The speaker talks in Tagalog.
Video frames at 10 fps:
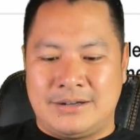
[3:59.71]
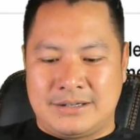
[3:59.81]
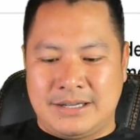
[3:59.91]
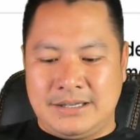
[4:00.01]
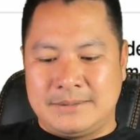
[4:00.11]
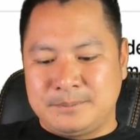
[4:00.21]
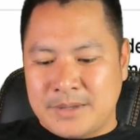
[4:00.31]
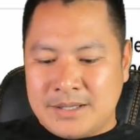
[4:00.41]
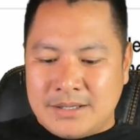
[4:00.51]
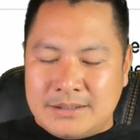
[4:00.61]
Okay?
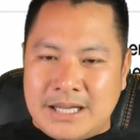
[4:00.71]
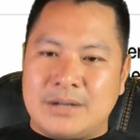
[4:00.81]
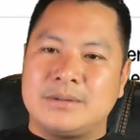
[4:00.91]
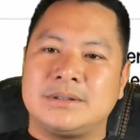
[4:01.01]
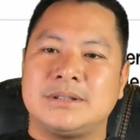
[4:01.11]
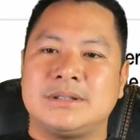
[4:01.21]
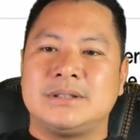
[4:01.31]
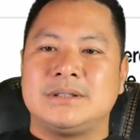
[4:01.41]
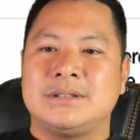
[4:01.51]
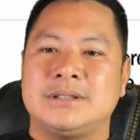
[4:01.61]
Now,
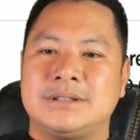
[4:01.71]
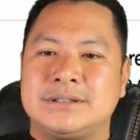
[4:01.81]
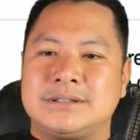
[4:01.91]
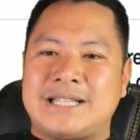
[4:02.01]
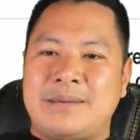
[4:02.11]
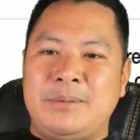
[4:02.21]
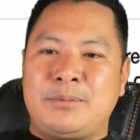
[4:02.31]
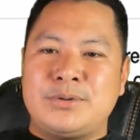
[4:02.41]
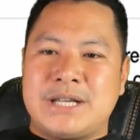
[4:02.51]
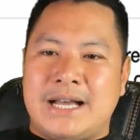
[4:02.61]
sabi
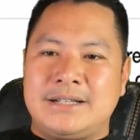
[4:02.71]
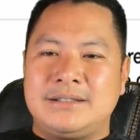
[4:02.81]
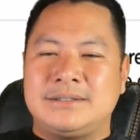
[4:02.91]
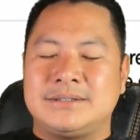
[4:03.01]
po dyan,